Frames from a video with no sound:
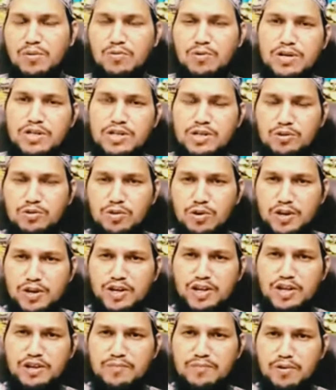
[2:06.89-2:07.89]
ওই যে
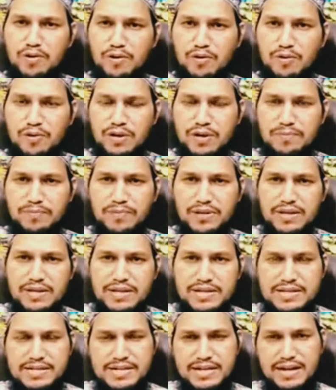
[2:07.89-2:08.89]
দক্ষিণ বঙ্গটা
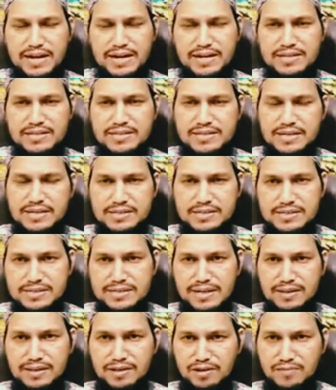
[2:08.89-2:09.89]
সেখানে
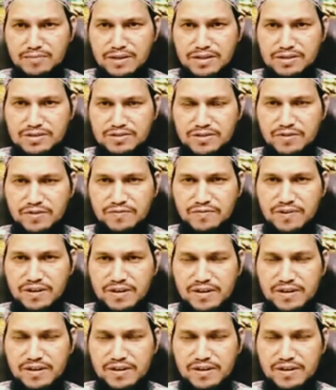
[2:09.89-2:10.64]
সেরসিনা দরবার শরীফ